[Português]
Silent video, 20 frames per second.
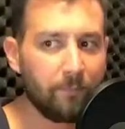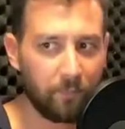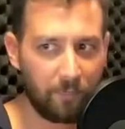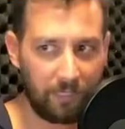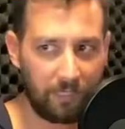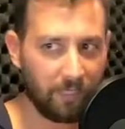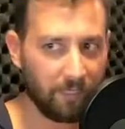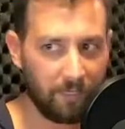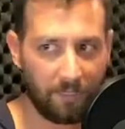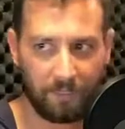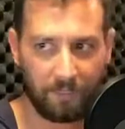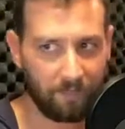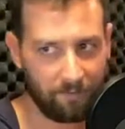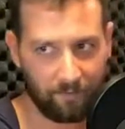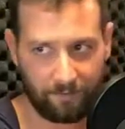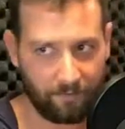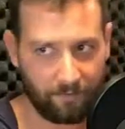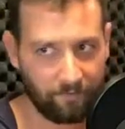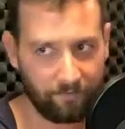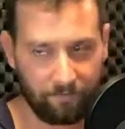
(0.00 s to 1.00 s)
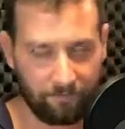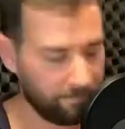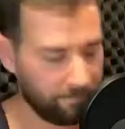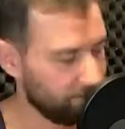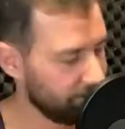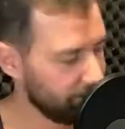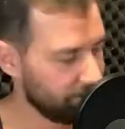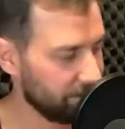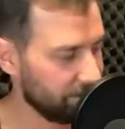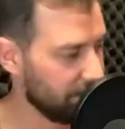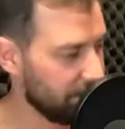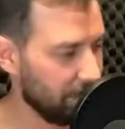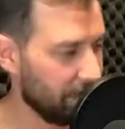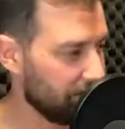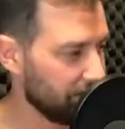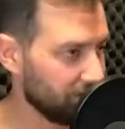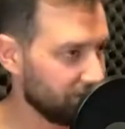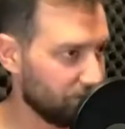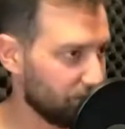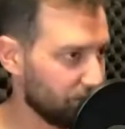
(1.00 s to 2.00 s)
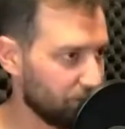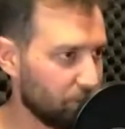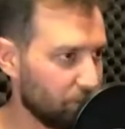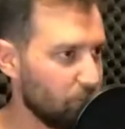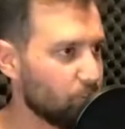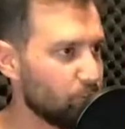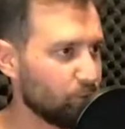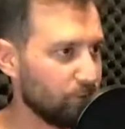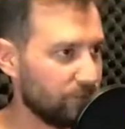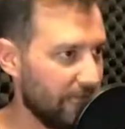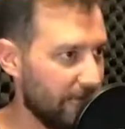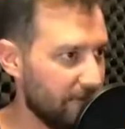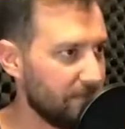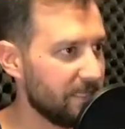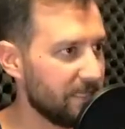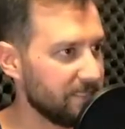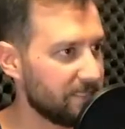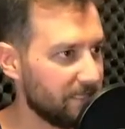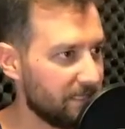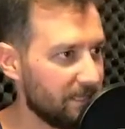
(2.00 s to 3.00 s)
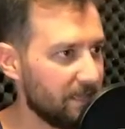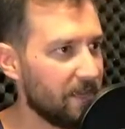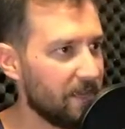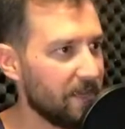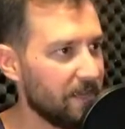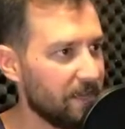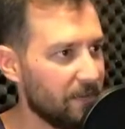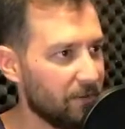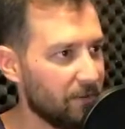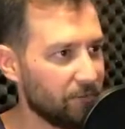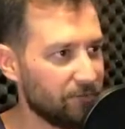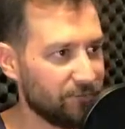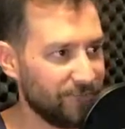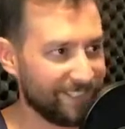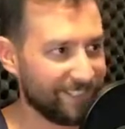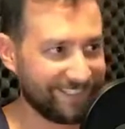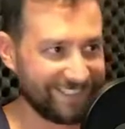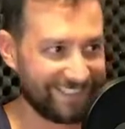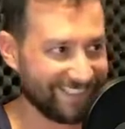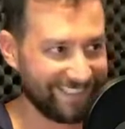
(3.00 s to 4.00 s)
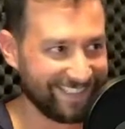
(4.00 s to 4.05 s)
porque, eh, sei lá, eu ocultei. Bota um trechinho aí. Eu, fiz,